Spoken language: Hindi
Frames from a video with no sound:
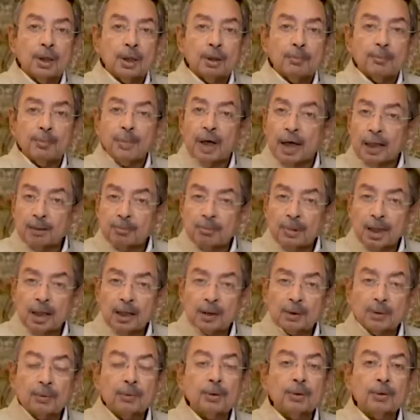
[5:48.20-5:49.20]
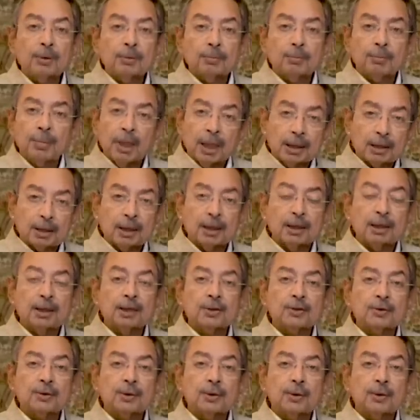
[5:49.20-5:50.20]
म्यांमार हो
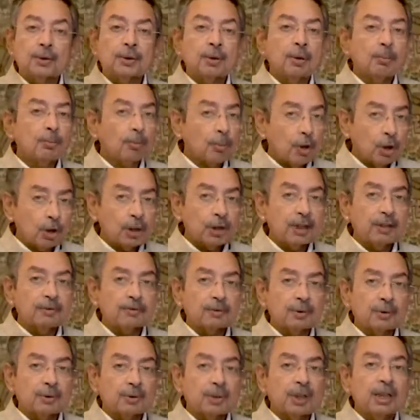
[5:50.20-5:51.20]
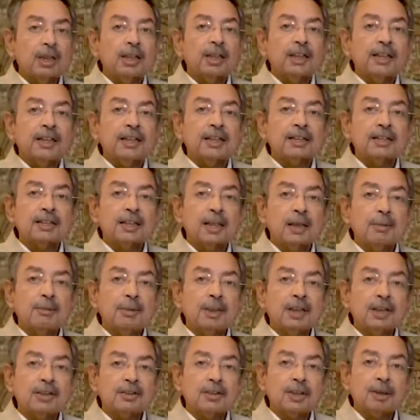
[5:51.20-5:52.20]
बांग्लादेश हो मालदीव्स हो इनसे
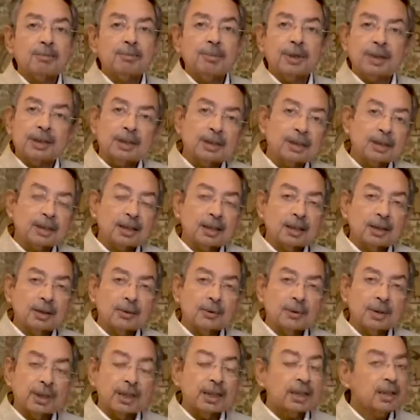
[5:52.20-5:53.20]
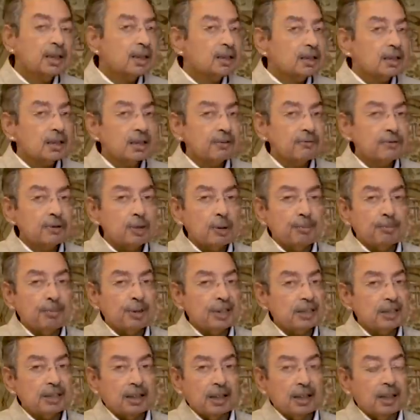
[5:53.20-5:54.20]
हमें रिश्ते बेहतर करने होंगे सिर्फ
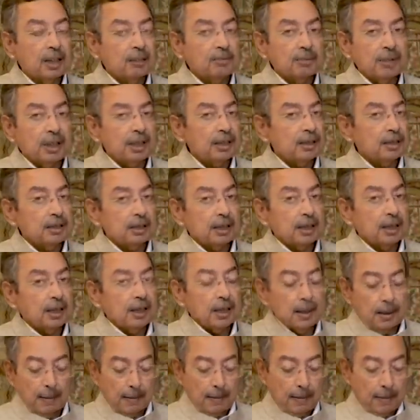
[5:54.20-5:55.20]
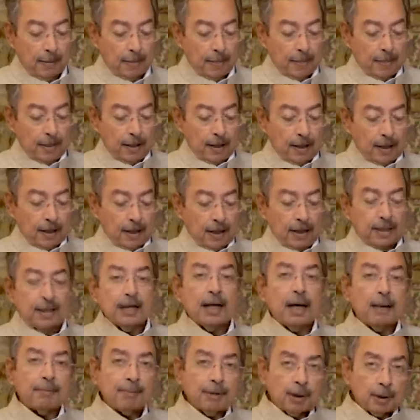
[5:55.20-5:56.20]
जफ्फी से काम नहीं चलेगा
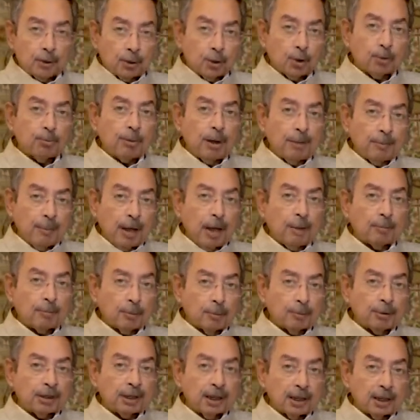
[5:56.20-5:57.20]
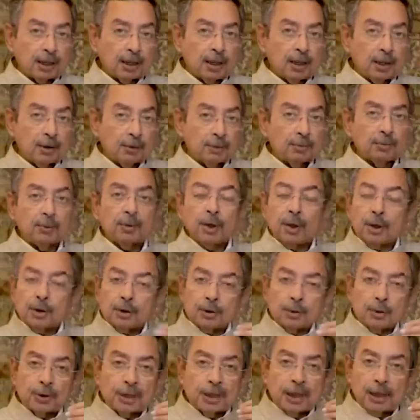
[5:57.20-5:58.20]
ये आपका रोड मैप आपको बता रहा हूँ
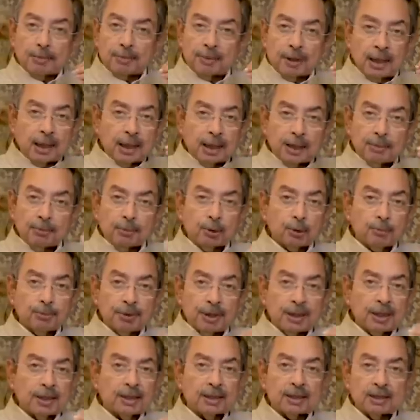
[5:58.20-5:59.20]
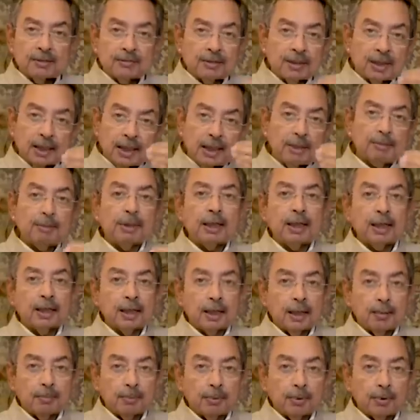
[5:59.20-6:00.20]
क्योंकि आपका हनीमून पीरियड इस दफ़े नहीं
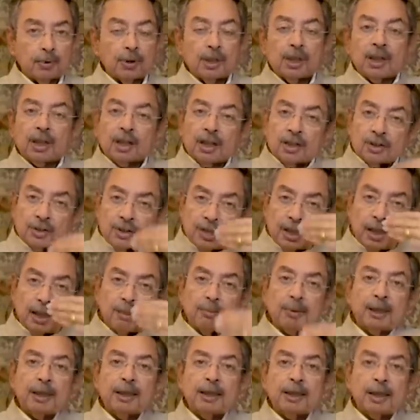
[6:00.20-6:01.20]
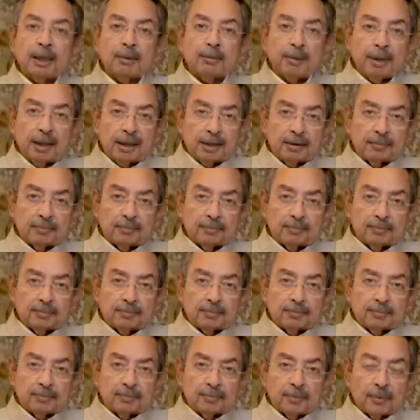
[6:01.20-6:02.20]
मिलेगा आपको छः महीने में
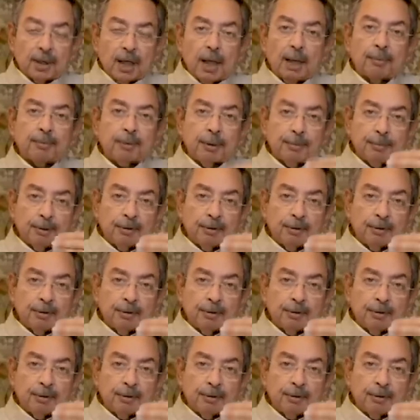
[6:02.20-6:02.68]
आपकी